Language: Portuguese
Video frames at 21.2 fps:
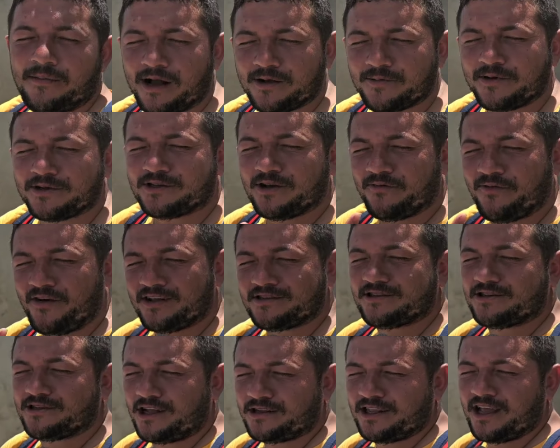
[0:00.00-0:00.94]
só, Sofá,
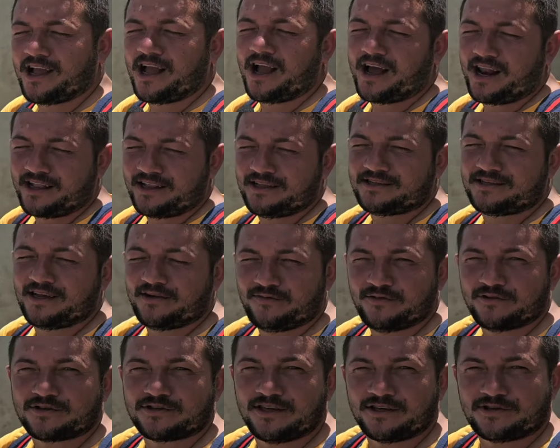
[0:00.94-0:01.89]
só tenho que agradecer a
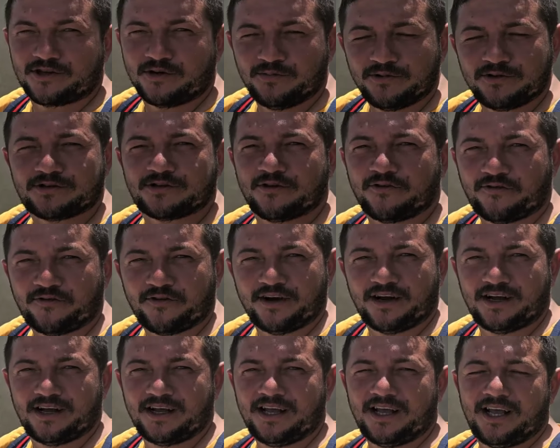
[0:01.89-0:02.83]
você, sou muito seu
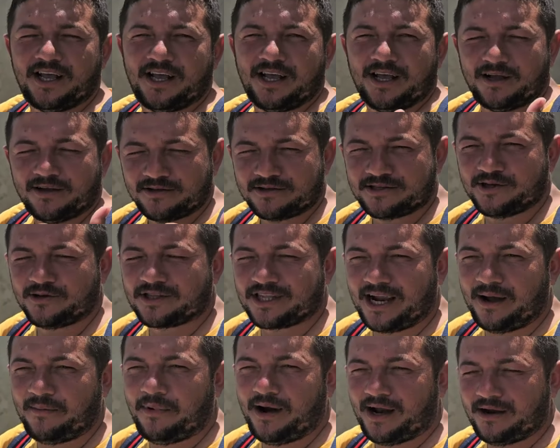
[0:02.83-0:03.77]
fã, seu
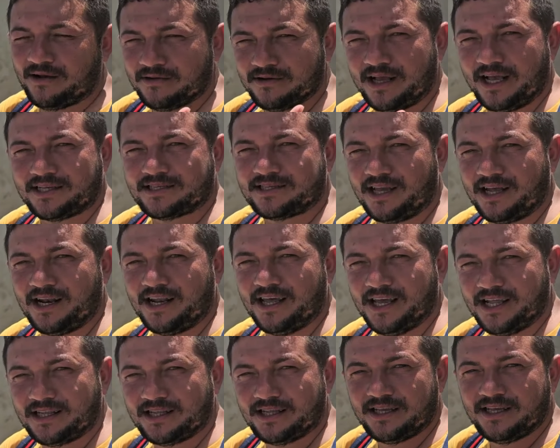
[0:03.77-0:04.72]
trabalho é
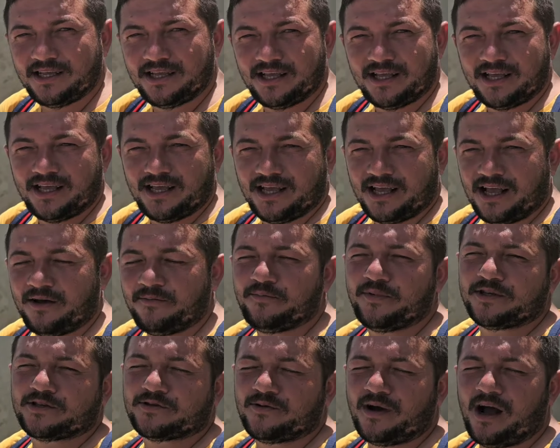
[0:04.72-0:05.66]
excelente.
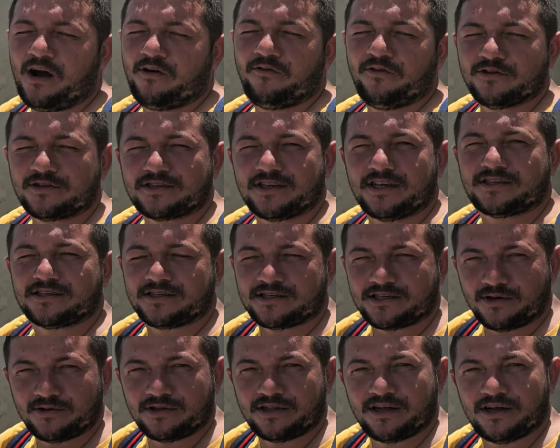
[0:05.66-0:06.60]
Pessoal, vocês que
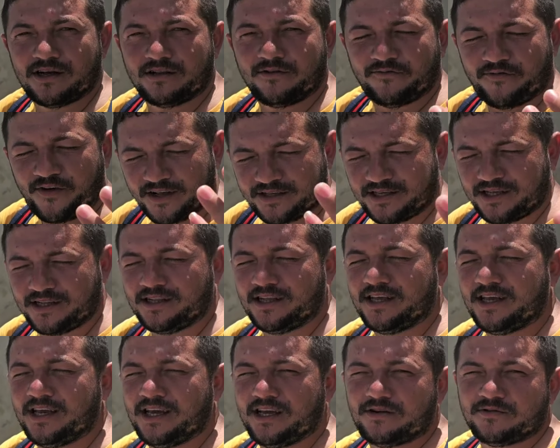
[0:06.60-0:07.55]
são dando,
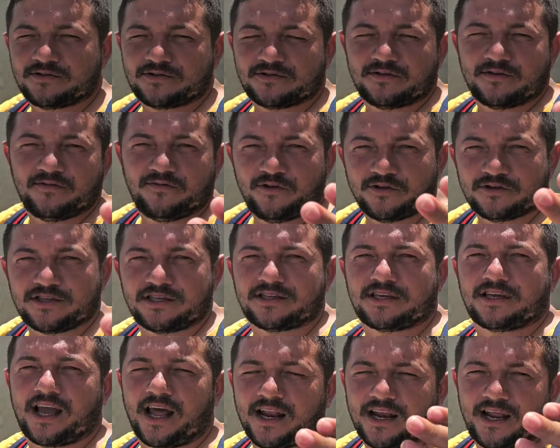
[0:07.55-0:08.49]
fazendeiros, vocês que
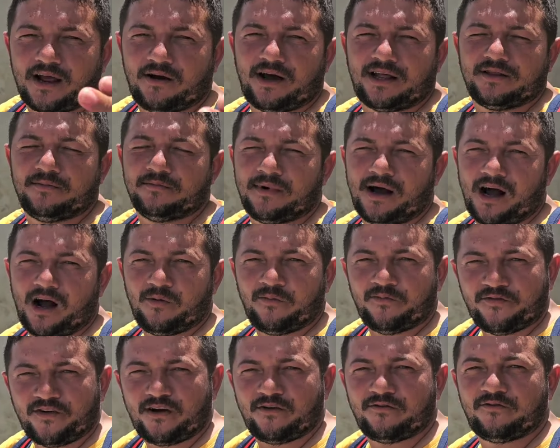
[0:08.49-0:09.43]
querem criar um animal, por
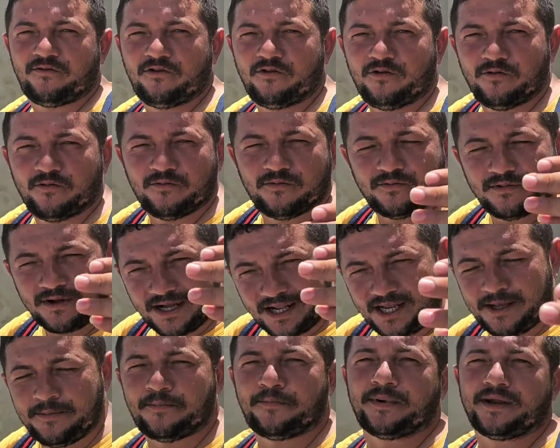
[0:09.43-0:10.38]
favor,
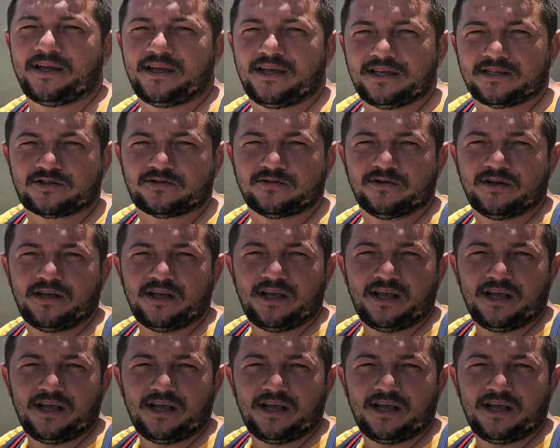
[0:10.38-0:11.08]
crie preso.